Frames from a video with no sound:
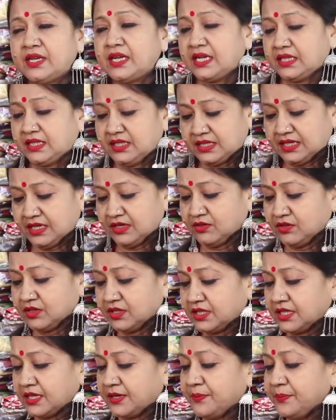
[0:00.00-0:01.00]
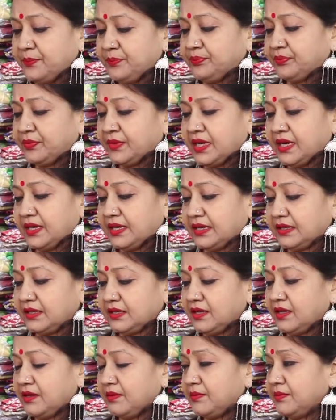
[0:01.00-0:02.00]
এই কাজটা রয়েছে এটা
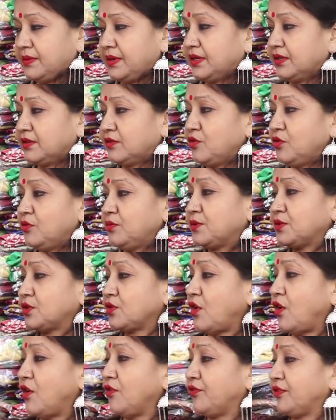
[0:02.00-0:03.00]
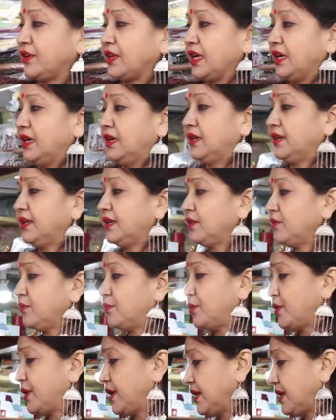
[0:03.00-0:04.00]
একটা মানে খুব সফট কালারের
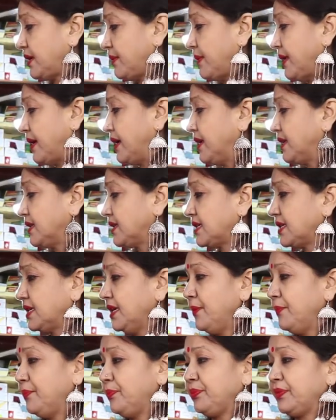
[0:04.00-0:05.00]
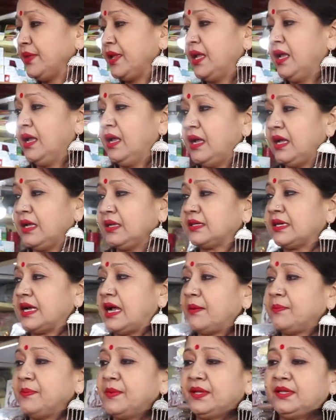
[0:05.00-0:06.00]
ওপরে এটা বানিয়েছি আচ্ছা
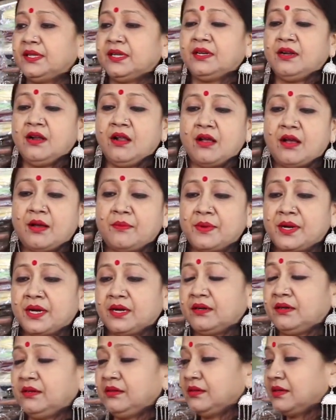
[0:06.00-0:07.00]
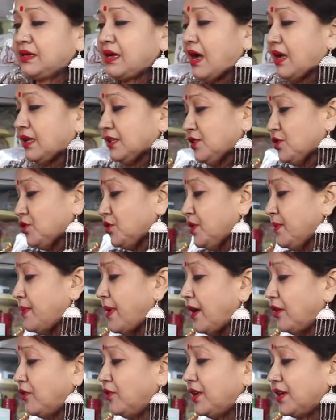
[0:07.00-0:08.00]
আপনাদের আমার কাজ যদি
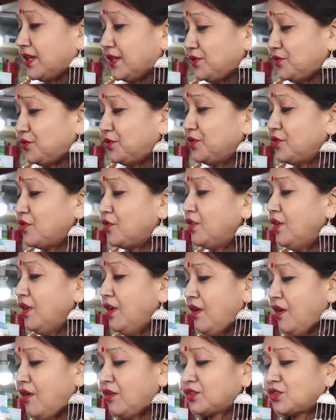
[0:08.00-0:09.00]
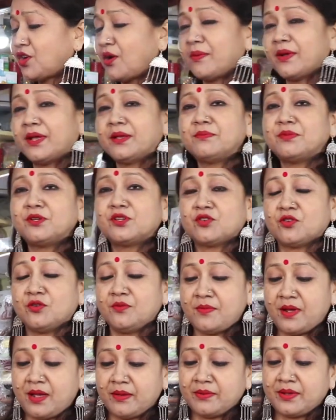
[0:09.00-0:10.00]
ভালো লাগে যদিও সবাই
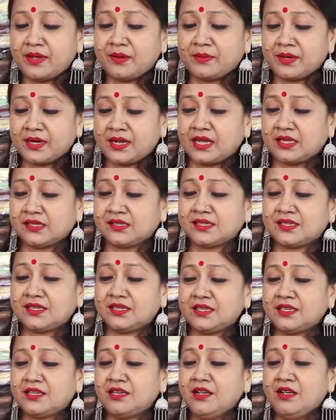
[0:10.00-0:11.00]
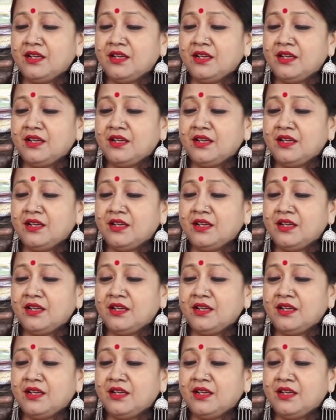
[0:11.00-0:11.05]
ভীষণভাবে আমার কাজকে